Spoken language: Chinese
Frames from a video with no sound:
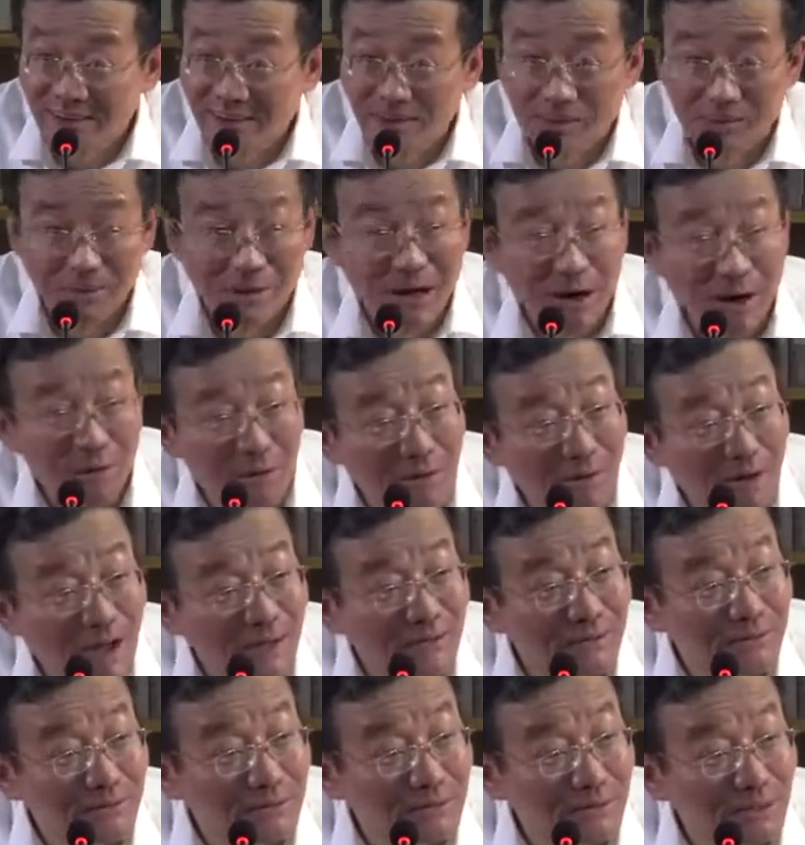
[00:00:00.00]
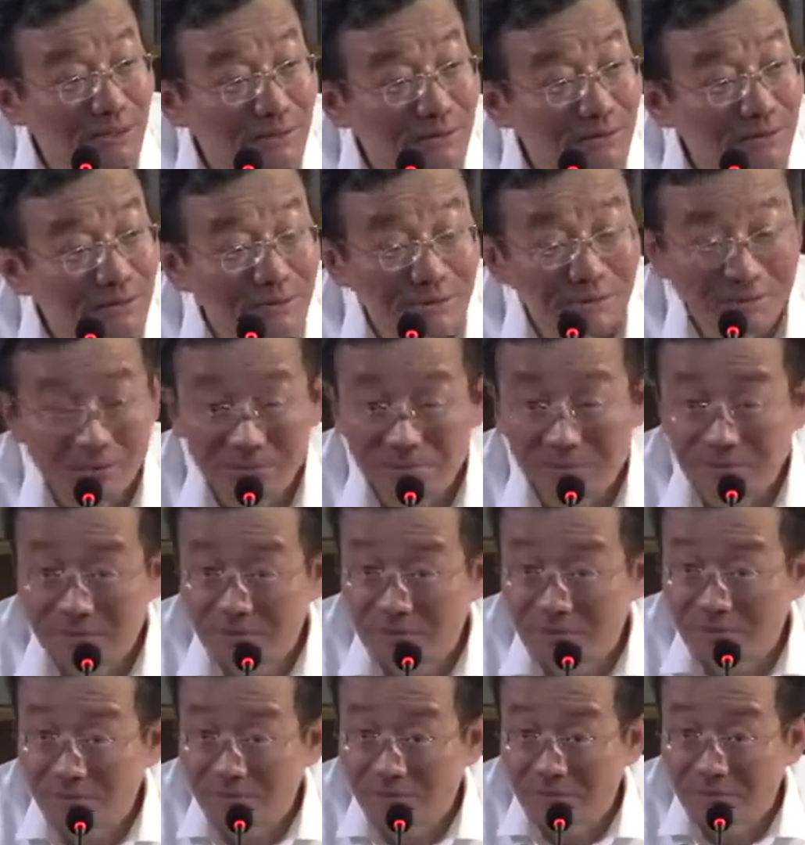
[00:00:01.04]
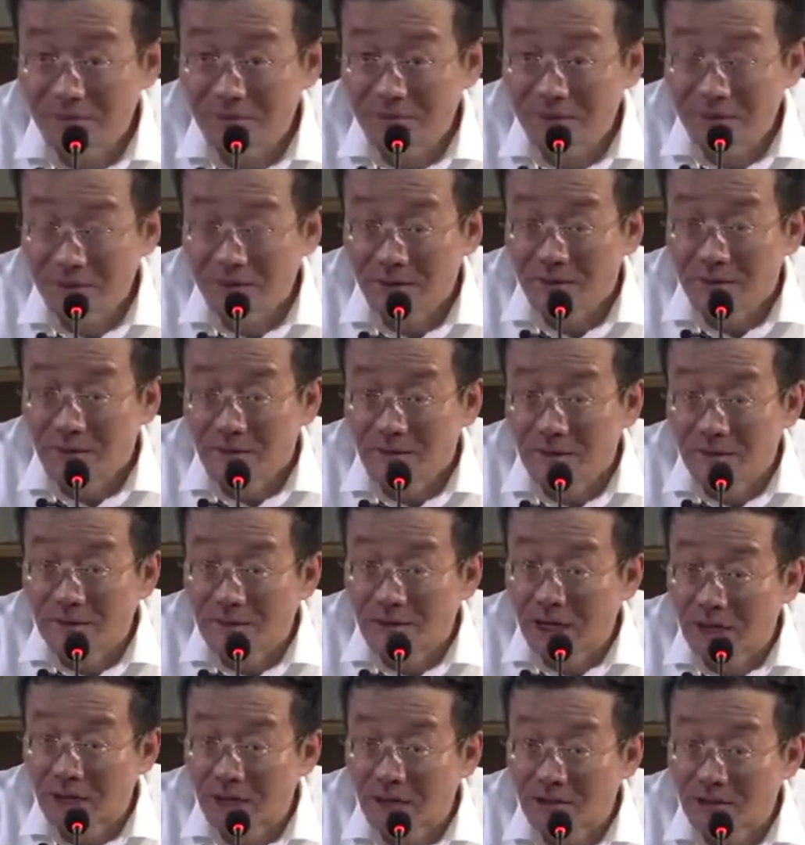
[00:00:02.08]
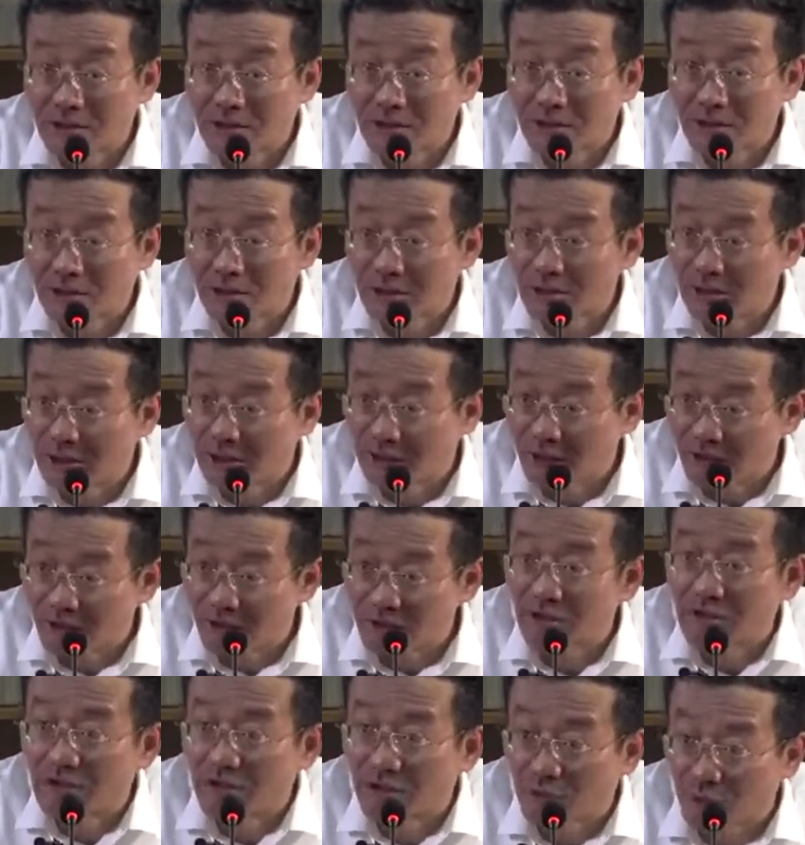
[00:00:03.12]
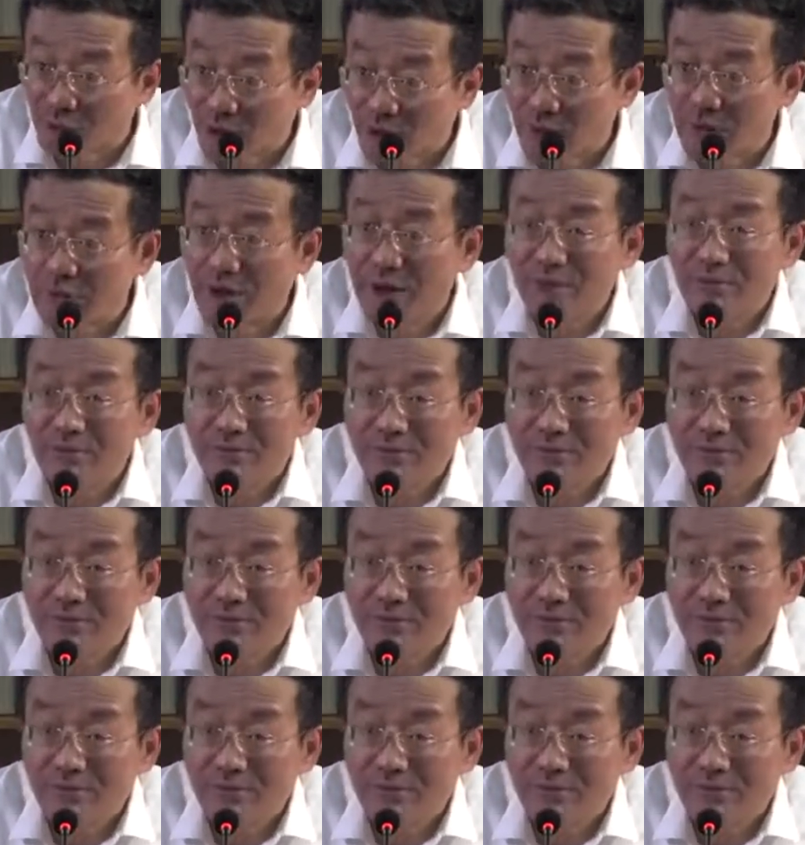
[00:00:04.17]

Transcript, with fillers: 我们看过吧？这部电视剧。李大康是个廉政的官员，